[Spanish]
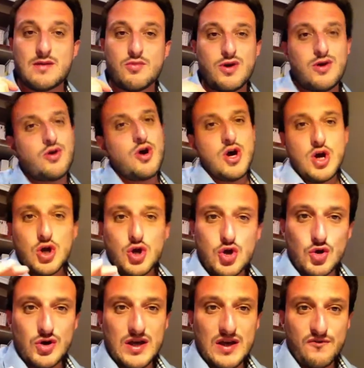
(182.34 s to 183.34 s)
el vuelo.
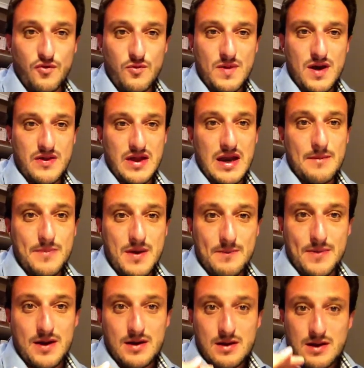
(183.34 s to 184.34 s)
Con qué fuma de la
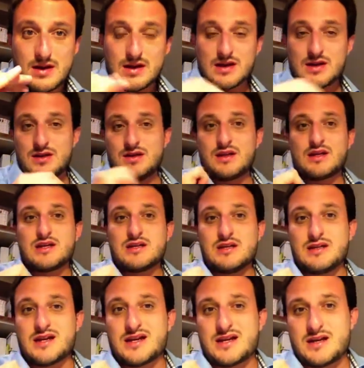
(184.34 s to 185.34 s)
pipa. Quiere decir que
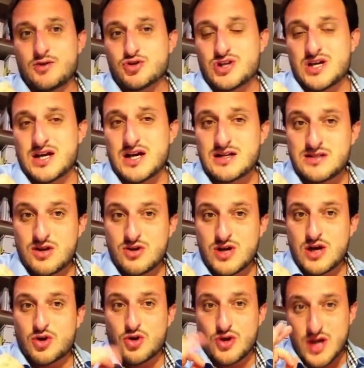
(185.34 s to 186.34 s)
si os quejáis de los
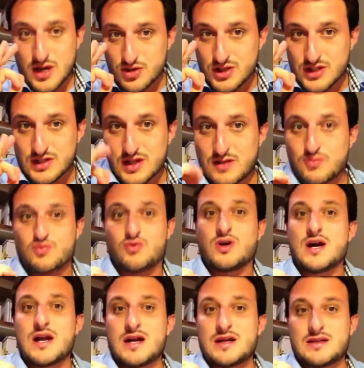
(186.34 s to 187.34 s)
alcoyanos que tenemos un
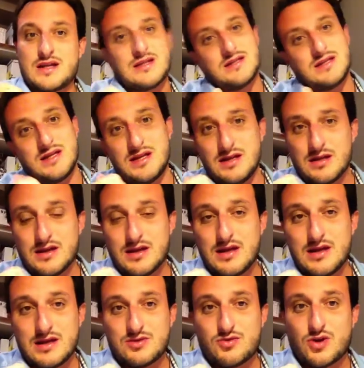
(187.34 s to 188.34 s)
carácter así,
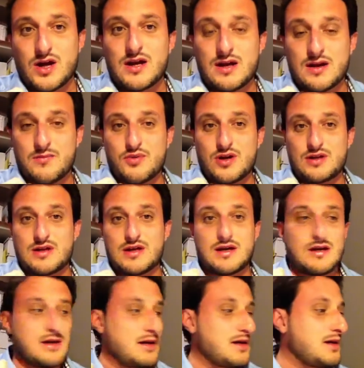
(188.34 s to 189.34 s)
ir a tocarle a la
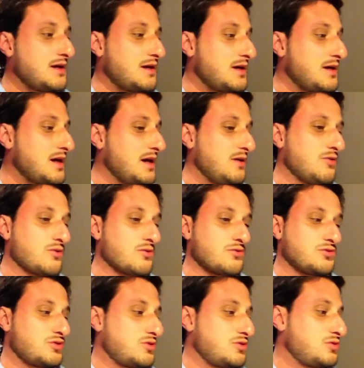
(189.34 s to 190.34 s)
puerta a, los
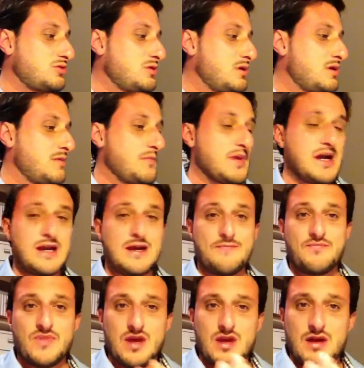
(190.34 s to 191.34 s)
rusos,
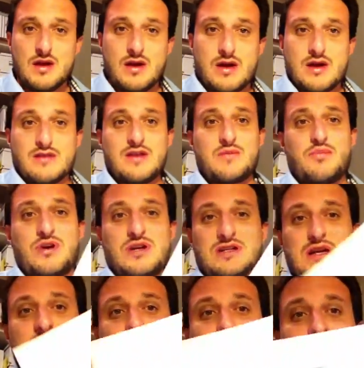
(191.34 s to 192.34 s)
¿vale?
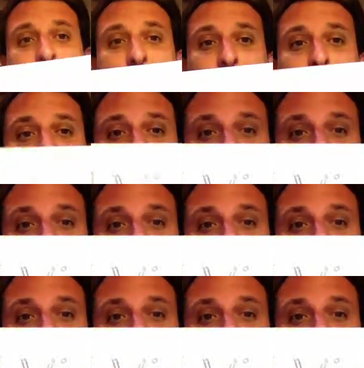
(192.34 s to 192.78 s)
Después, el viaje.